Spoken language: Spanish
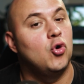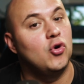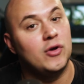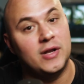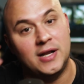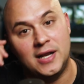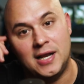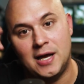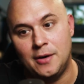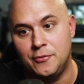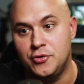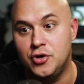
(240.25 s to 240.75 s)
O
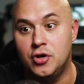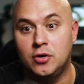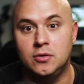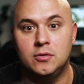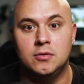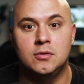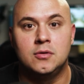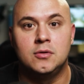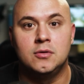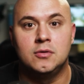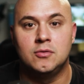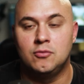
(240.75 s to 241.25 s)
en el
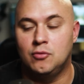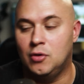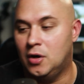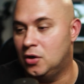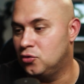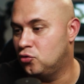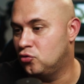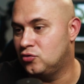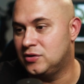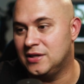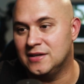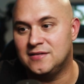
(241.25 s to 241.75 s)
avión,
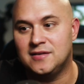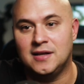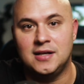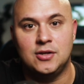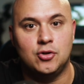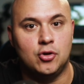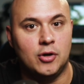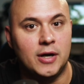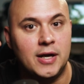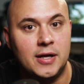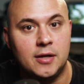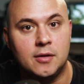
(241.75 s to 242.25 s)
cuando tú estás
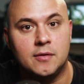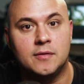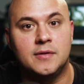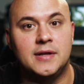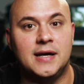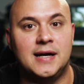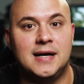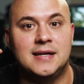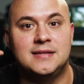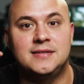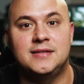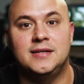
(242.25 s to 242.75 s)
saliendo, hey,
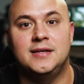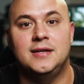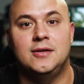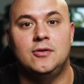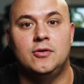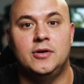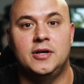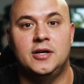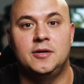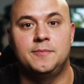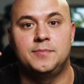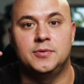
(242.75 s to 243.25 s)
dejaste
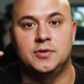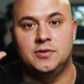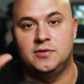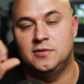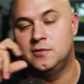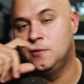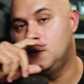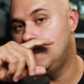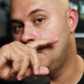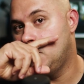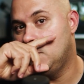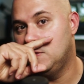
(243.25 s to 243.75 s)
los
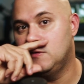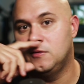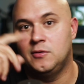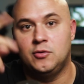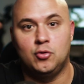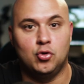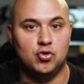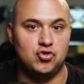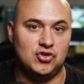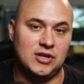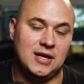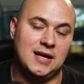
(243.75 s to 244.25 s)
AirPods.
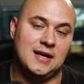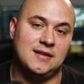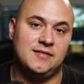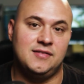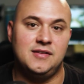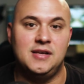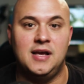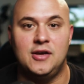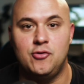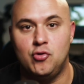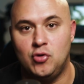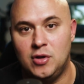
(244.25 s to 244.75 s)
Cosas
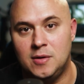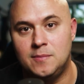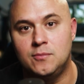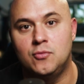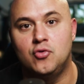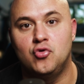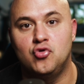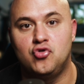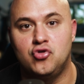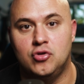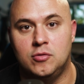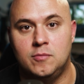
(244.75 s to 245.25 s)
así ayudan
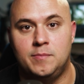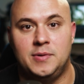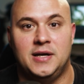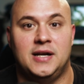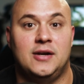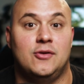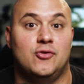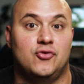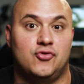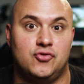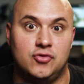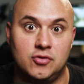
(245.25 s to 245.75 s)
mucho
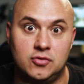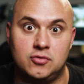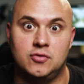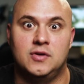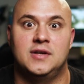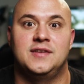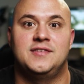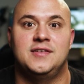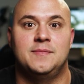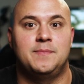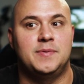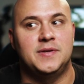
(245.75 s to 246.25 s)
para
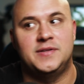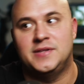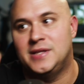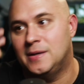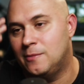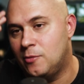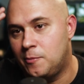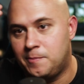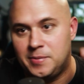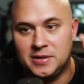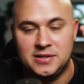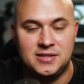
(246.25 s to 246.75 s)
nosotros que siempre
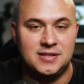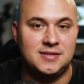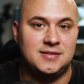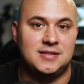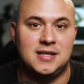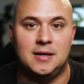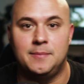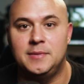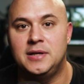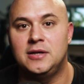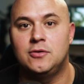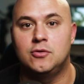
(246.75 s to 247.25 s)
estamos
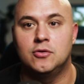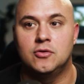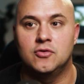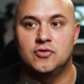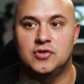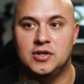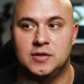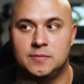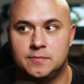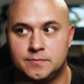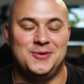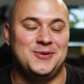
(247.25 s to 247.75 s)
pendientes a mil
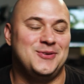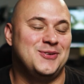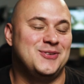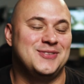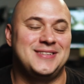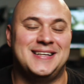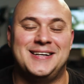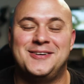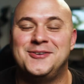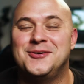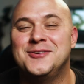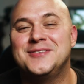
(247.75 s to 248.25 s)
cosas.
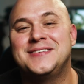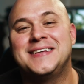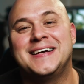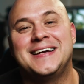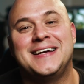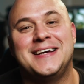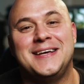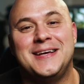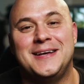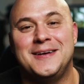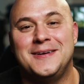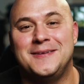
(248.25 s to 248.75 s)
Otra cosa
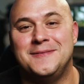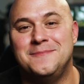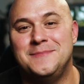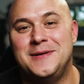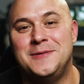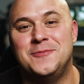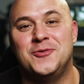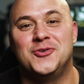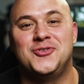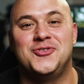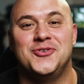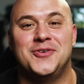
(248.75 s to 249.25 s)
que
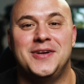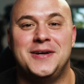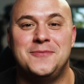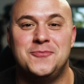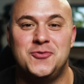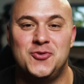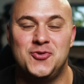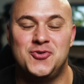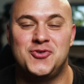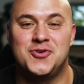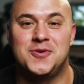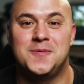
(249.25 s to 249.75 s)
me emocioné
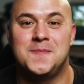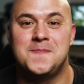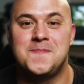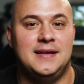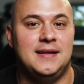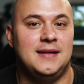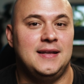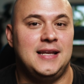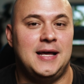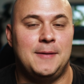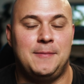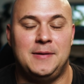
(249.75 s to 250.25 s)
mucho,
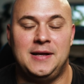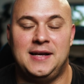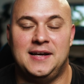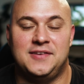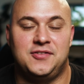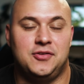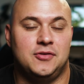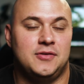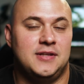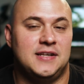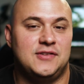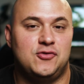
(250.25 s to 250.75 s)
la
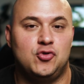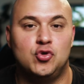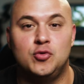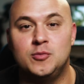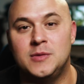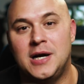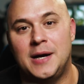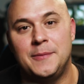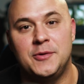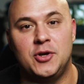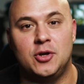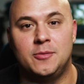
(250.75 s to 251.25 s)
aplicación de
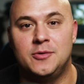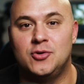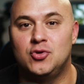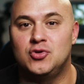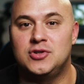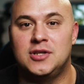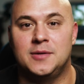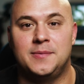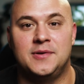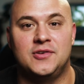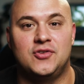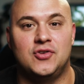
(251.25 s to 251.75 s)
Zoom a mí no me
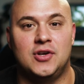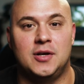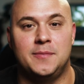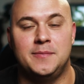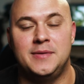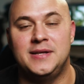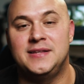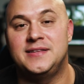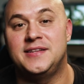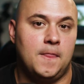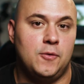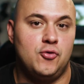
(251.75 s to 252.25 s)
gusta
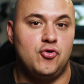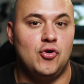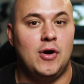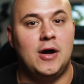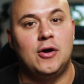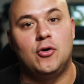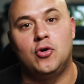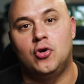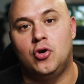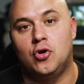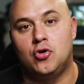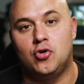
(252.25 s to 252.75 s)
personalmente. Yo
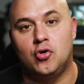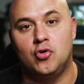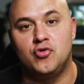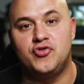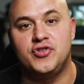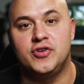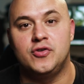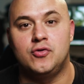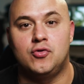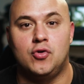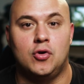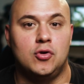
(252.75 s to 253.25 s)
hago los
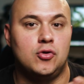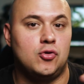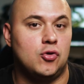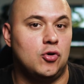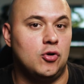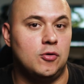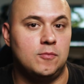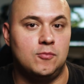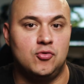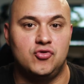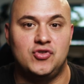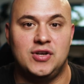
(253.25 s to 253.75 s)
coaching call
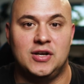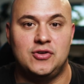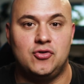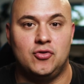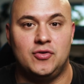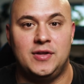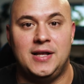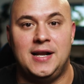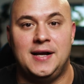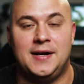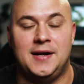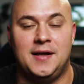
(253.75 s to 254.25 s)
con los
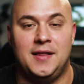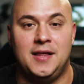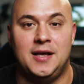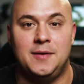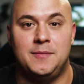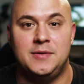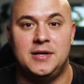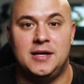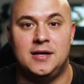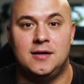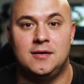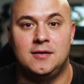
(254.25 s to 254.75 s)
muchachos de la
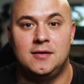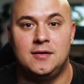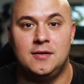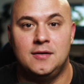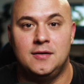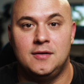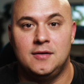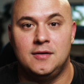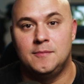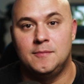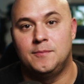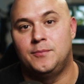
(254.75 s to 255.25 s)
academia
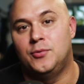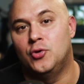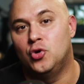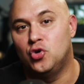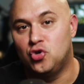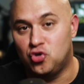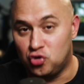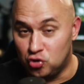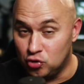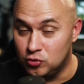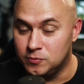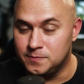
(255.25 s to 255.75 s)

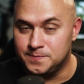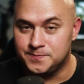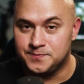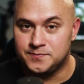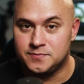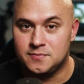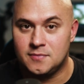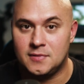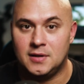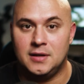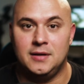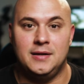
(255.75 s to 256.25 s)
por Zoom
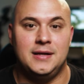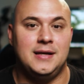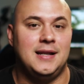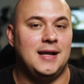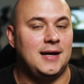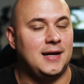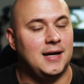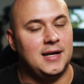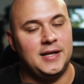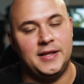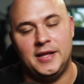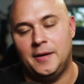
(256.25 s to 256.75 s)
y
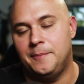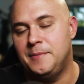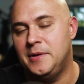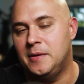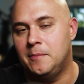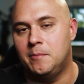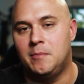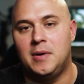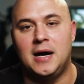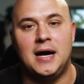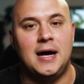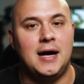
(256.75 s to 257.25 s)
la calidad
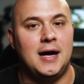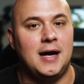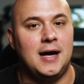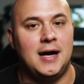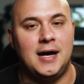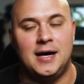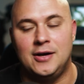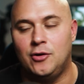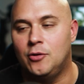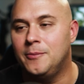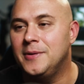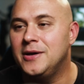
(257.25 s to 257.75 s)
bien
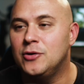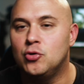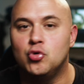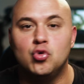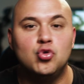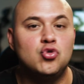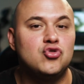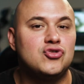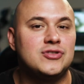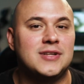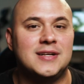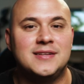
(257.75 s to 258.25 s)
baja, no me
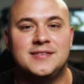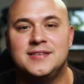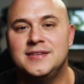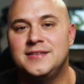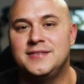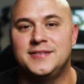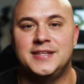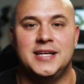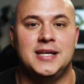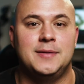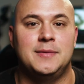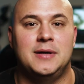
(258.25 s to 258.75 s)
gusta el
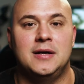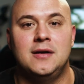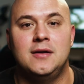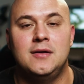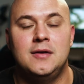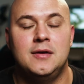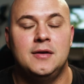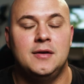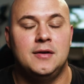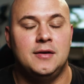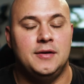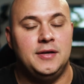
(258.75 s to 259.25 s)
sistema.
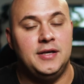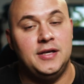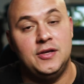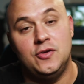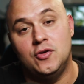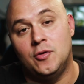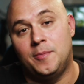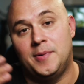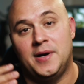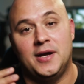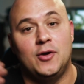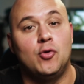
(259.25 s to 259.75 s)
Y
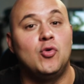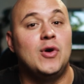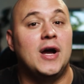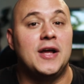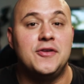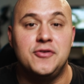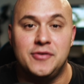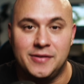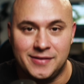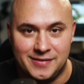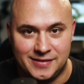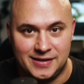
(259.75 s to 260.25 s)
yo pagué un
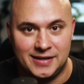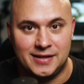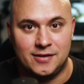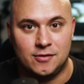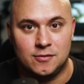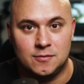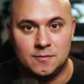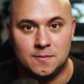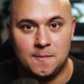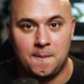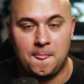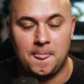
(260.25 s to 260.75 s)
año
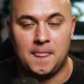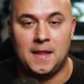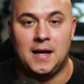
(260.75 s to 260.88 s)
entero.